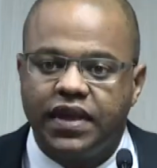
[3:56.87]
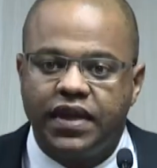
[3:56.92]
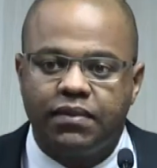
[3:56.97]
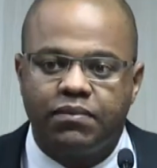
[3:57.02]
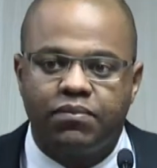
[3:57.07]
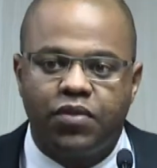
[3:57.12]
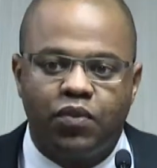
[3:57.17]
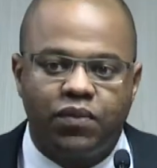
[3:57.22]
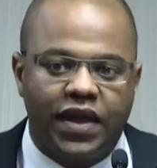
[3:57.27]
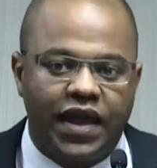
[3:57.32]

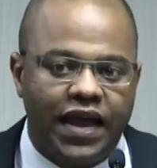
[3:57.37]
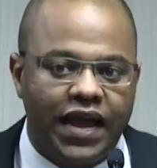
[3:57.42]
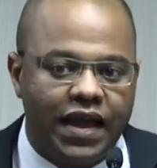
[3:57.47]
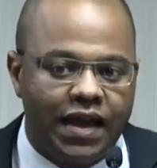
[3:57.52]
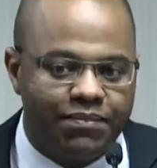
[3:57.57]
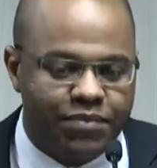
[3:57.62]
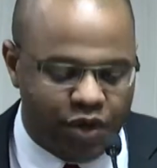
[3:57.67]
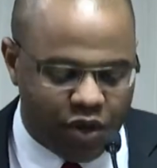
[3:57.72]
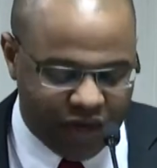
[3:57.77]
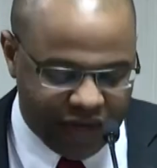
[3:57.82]
Bom, é, a
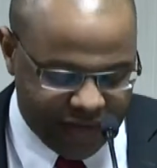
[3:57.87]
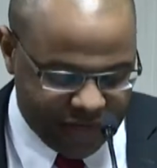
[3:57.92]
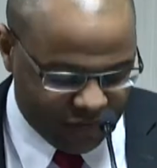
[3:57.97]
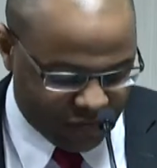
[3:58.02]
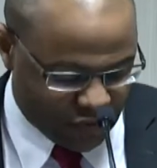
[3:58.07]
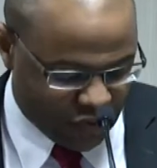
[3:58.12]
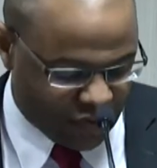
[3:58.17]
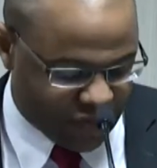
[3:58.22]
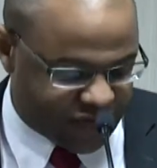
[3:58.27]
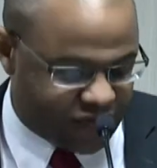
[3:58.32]
Beólica
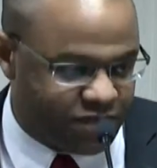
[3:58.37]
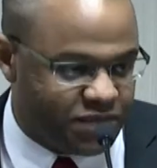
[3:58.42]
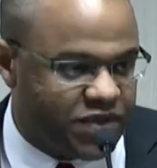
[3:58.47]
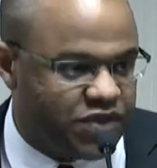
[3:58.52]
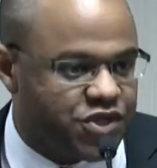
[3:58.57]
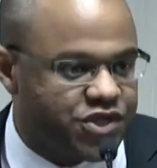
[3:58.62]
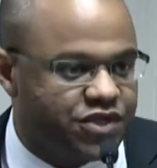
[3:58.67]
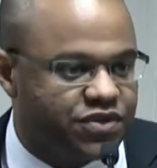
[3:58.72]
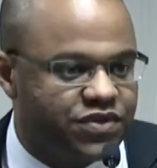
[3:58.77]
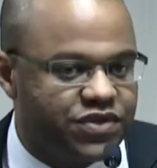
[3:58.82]
entrou com esse
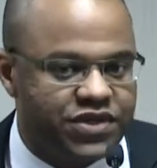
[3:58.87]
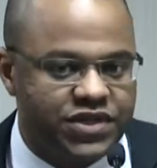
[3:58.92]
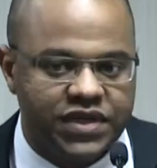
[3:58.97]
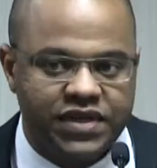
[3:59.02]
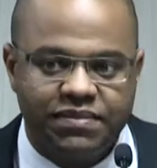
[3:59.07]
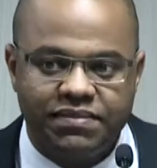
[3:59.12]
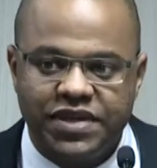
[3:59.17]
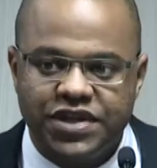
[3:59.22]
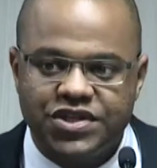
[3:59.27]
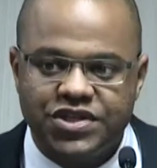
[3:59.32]
pedido
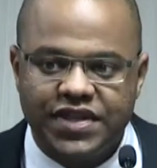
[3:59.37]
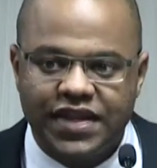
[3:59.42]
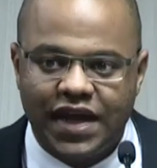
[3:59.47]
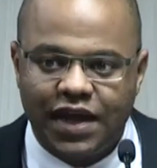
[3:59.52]
de medida